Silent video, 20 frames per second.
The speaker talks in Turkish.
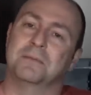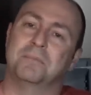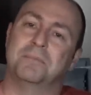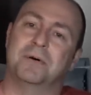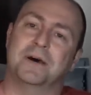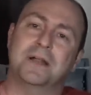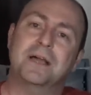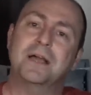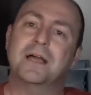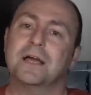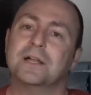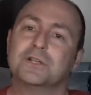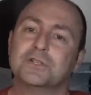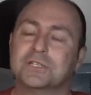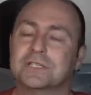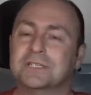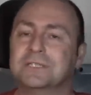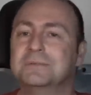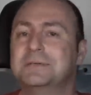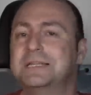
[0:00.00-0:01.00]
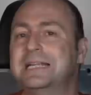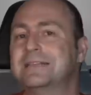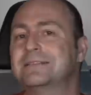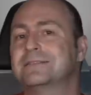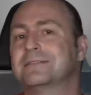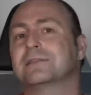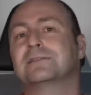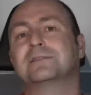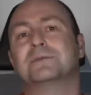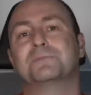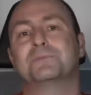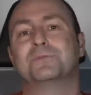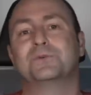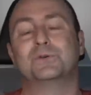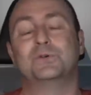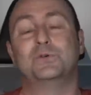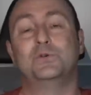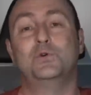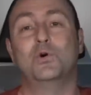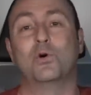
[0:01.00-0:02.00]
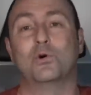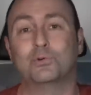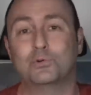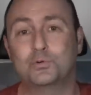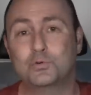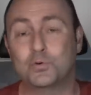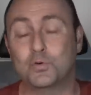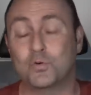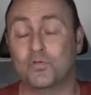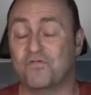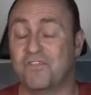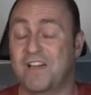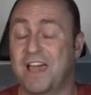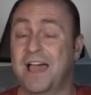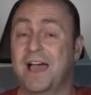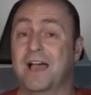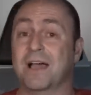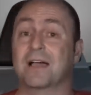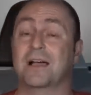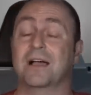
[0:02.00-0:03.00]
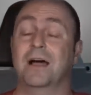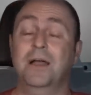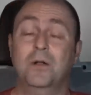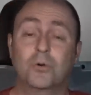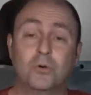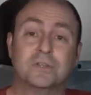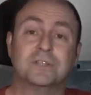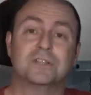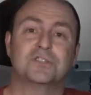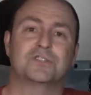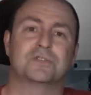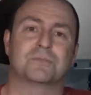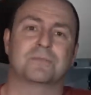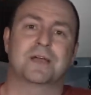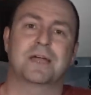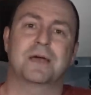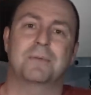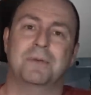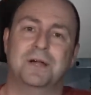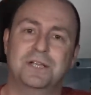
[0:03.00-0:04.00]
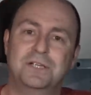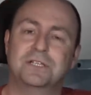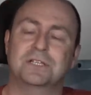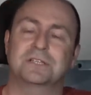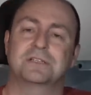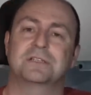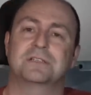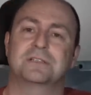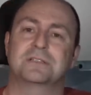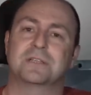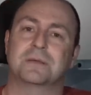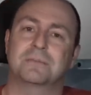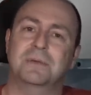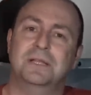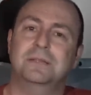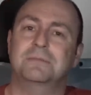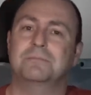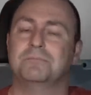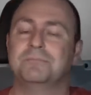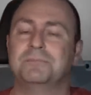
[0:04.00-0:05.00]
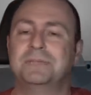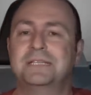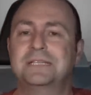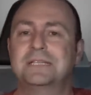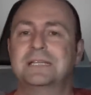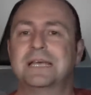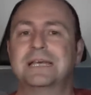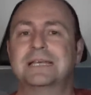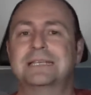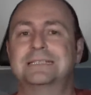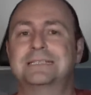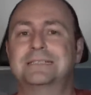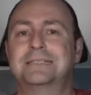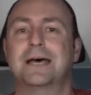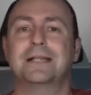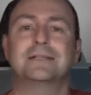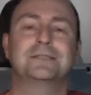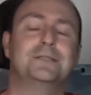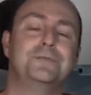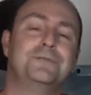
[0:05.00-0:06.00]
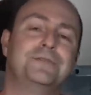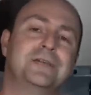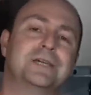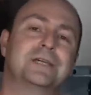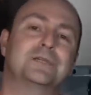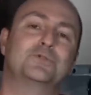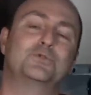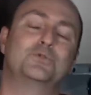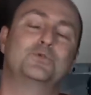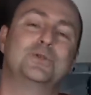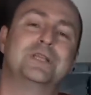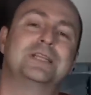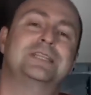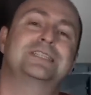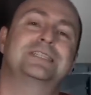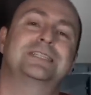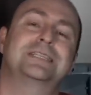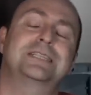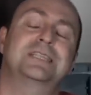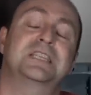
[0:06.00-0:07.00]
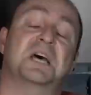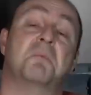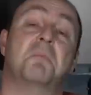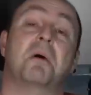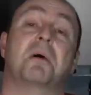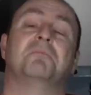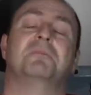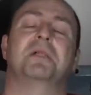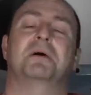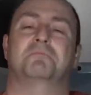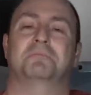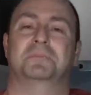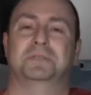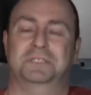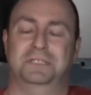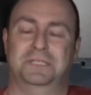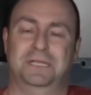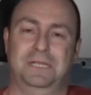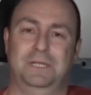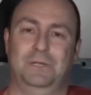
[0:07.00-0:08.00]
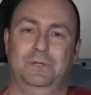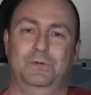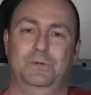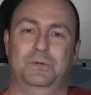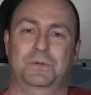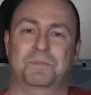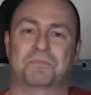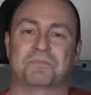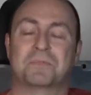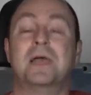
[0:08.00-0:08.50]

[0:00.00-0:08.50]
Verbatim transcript: para karşılığı bile satıp yolcu veya kargo taşımaya başladığınız zaman bir sertifika sürecinin tamamlanması gerekiyor.